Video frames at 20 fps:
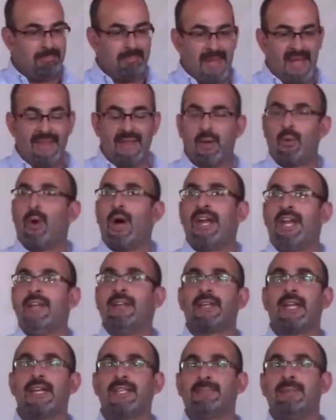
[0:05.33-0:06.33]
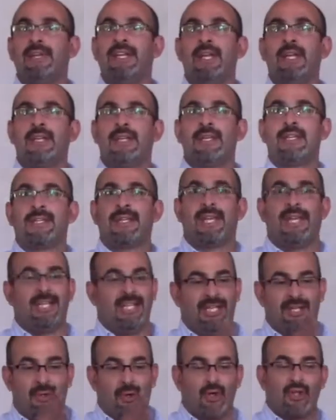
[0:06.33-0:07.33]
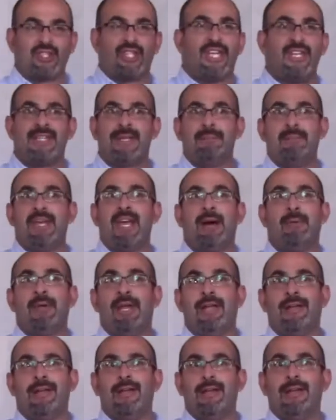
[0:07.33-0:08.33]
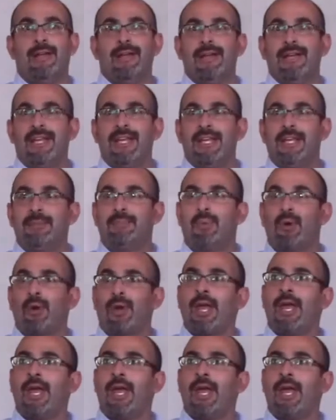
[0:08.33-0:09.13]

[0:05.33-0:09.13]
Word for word: más de 40 expedientes y todos te dicen viable. ¿Y por